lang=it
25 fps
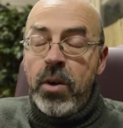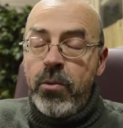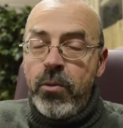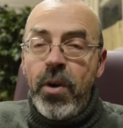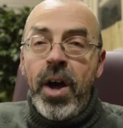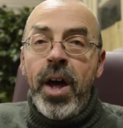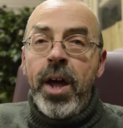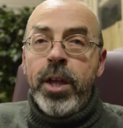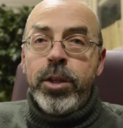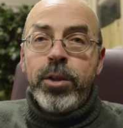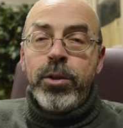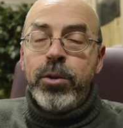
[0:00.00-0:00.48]

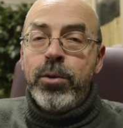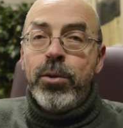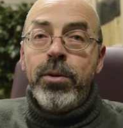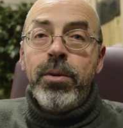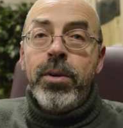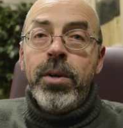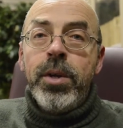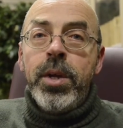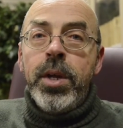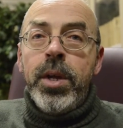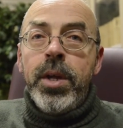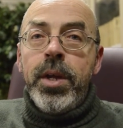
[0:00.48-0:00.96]
fatto
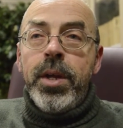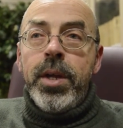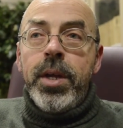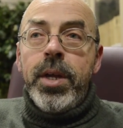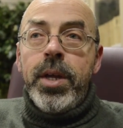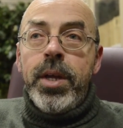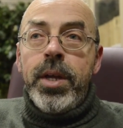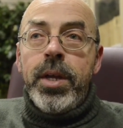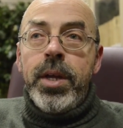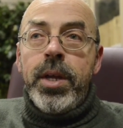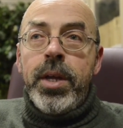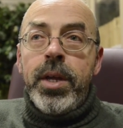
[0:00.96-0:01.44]

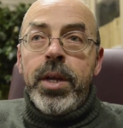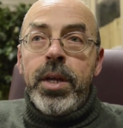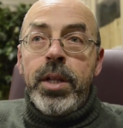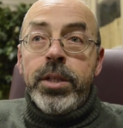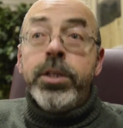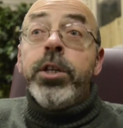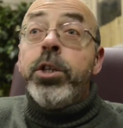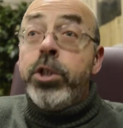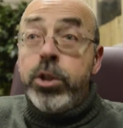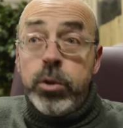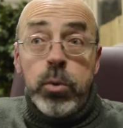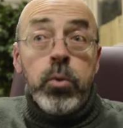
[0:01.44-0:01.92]
e il
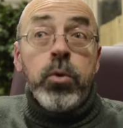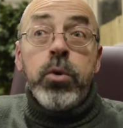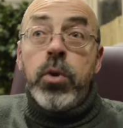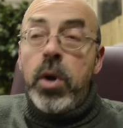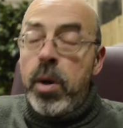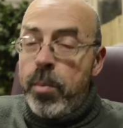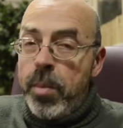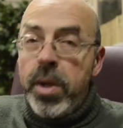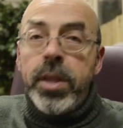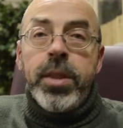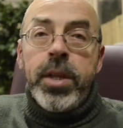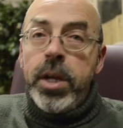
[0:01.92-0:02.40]
TG1 ha
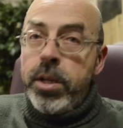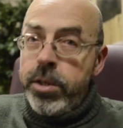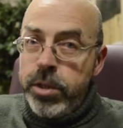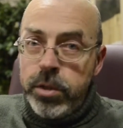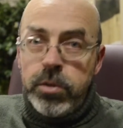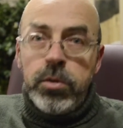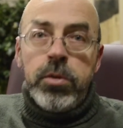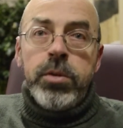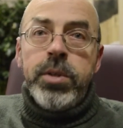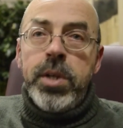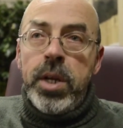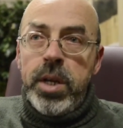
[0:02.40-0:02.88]
mandato in
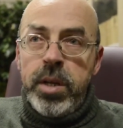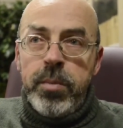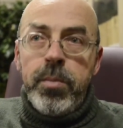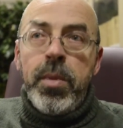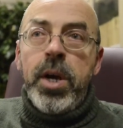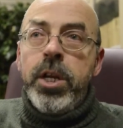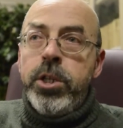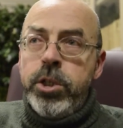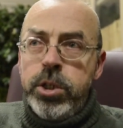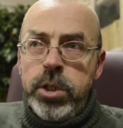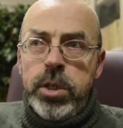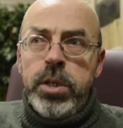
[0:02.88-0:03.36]
onda le
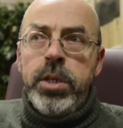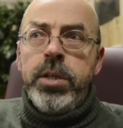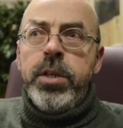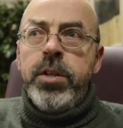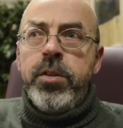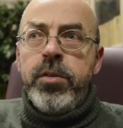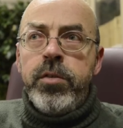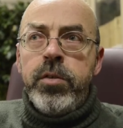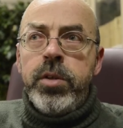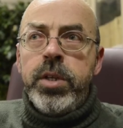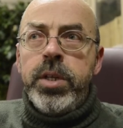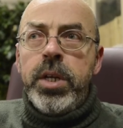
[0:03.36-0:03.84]
immagini
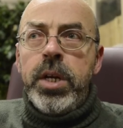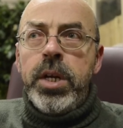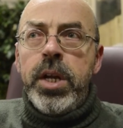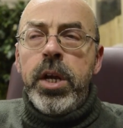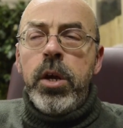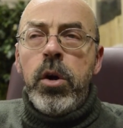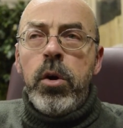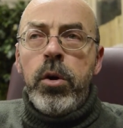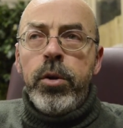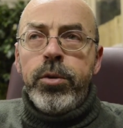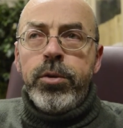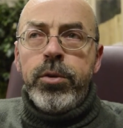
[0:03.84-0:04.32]
dell'edizione delle
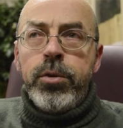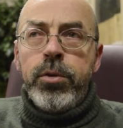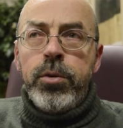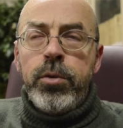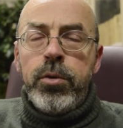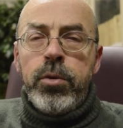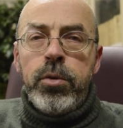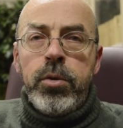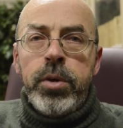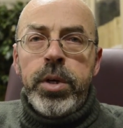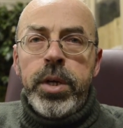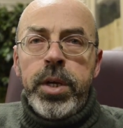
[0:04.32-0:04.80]

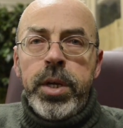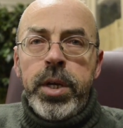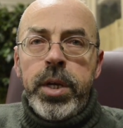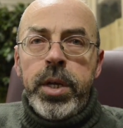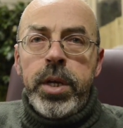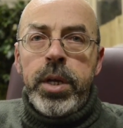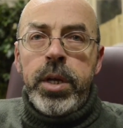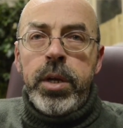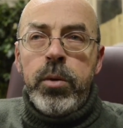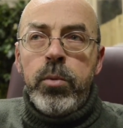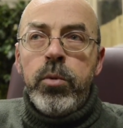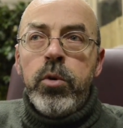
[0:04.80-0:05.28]
8
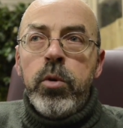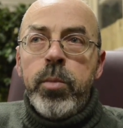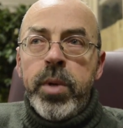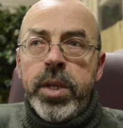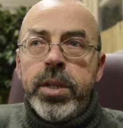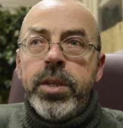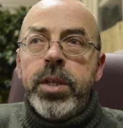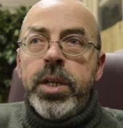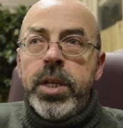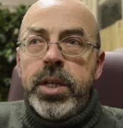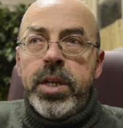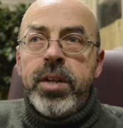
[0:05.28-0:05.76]
e uno
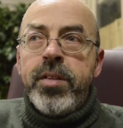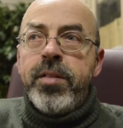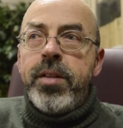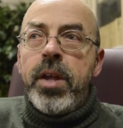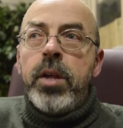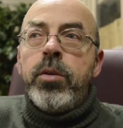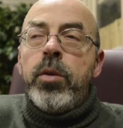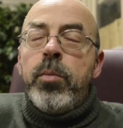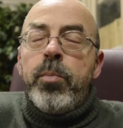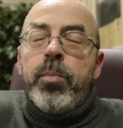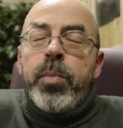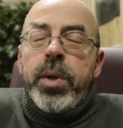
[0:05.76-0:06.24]
mattina è
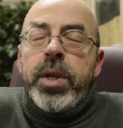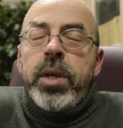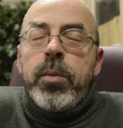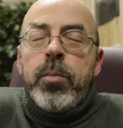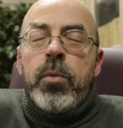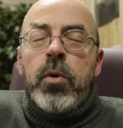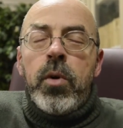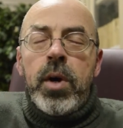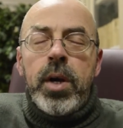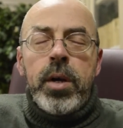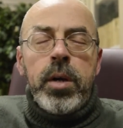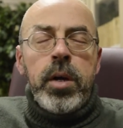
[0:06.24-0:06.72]
stato il
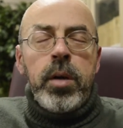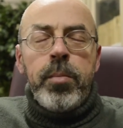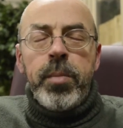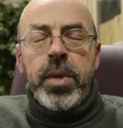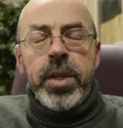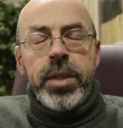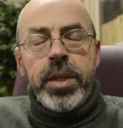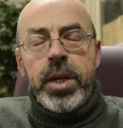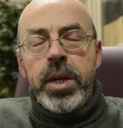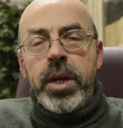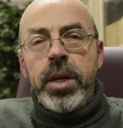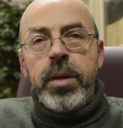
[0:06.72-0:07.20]
primo a
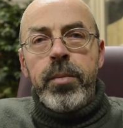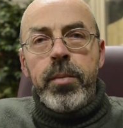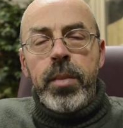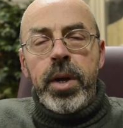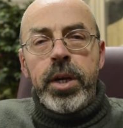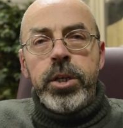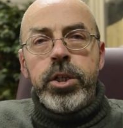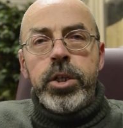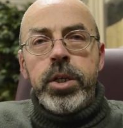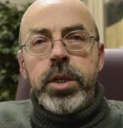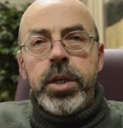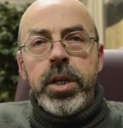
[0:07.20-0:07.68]
mandare le
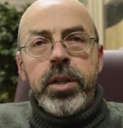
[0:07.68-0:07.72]
immagini.